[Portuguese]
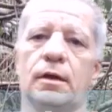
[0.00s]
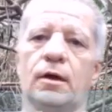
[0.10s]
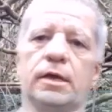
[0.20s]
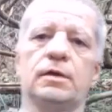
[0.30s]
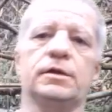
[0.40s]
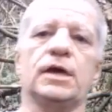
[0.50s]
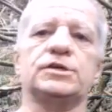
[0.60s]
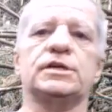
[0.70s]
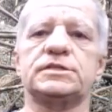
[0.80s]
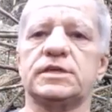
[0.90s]
É aquilo que a
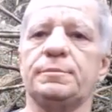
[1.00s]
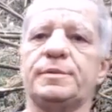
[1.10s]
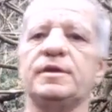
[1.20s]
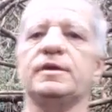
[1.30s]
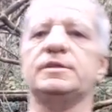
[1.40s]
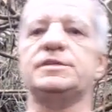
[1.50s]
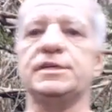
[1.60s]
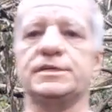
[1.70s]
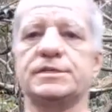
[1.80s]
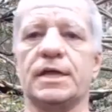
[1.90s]
gente sempre
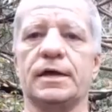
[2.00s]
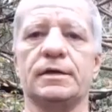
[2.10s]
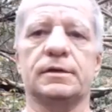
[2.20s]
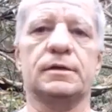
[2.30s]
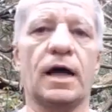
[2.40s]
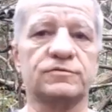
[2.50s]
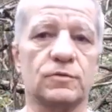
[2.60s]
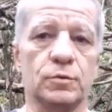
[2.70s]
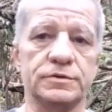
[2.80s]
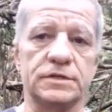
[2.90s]
diz, né? As
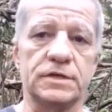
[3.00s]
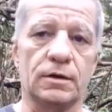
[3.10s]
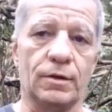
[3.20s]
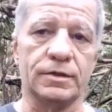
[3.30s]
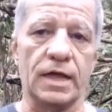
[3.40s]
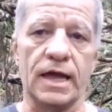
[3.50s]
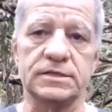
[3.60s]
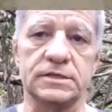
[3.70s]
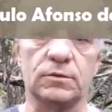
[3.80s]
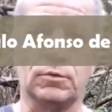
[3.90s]
coisas
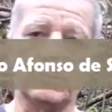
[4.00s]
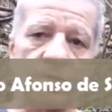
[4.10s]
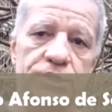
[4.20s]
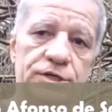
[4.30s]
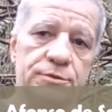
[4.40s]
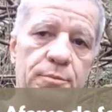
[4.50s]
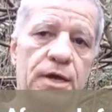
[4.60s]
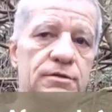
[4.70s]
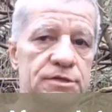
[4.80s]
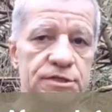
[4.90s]
acontecem quando a gente
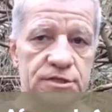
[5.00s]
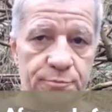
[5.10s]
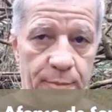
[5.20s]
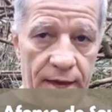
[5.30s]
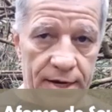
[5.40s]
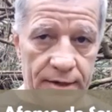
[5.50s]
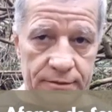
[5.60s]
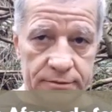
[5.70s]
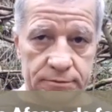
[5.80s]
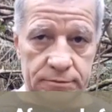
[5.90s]
menos espera,
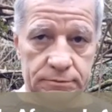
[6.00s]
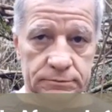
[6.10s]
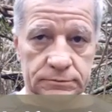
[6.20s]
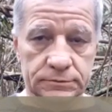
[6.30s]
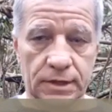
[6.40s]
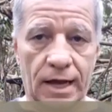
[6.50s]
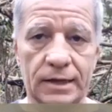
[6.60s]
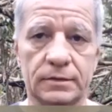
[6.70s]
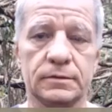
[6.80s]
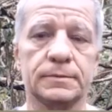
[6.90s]
tá?
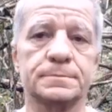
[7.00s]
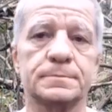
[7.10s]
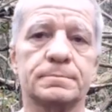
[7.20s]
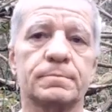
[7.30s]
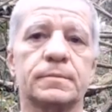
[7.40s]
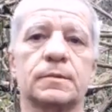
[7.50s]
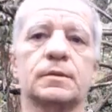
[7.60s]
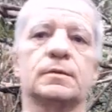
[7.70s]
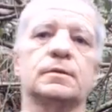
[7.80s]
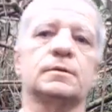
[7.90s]

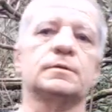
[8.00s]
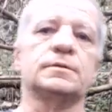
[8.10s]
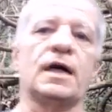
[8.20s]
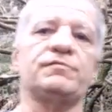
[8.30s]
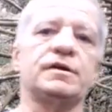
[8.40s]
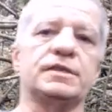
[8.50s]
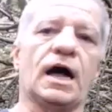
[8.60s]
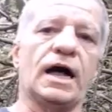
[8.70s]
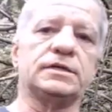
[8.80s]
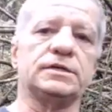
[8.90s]
Na
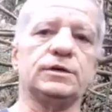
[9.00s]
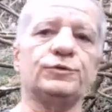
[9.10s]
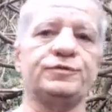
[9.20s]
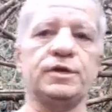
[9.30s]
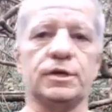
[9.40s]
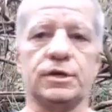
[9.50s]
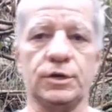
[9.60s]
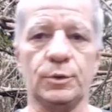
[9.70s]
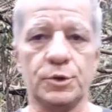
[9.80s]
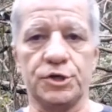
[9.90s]
verdade, eu vim
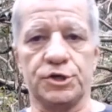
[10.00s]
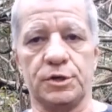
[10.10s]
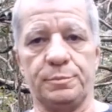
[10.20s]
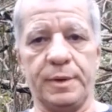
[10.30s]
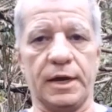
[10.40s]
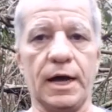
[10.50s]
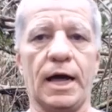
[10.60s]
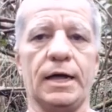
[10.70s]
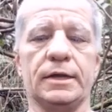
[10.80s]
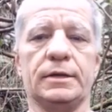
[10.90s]
aqui hoje
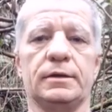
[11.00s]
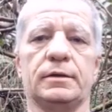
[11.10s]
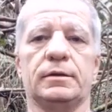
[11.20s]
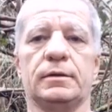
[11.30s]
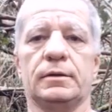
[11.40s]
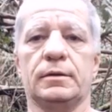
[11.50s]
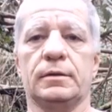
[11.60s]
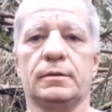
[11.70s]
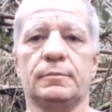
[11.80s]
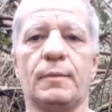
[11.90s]
pegar
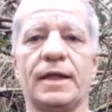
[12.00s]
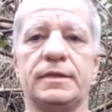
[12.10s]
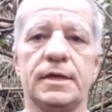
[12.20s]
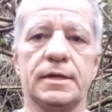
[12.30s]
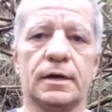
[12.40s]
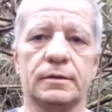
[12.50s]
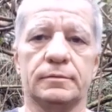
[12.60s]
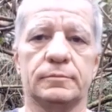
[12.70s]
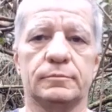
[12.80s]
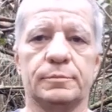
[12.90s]
madeira
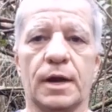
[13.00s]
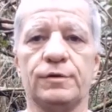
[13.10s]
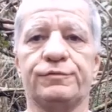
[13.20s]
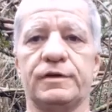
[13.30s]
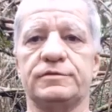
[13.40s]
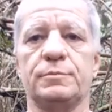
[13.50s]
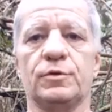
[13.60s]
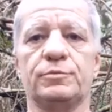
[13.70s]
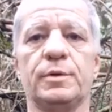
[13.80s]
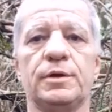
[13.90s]
para eu fazer
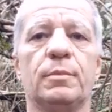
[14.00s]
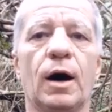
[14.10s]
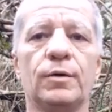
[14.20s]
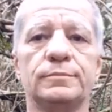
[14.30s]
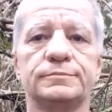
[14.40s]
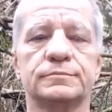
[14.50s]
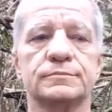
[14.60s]
meus berimbau.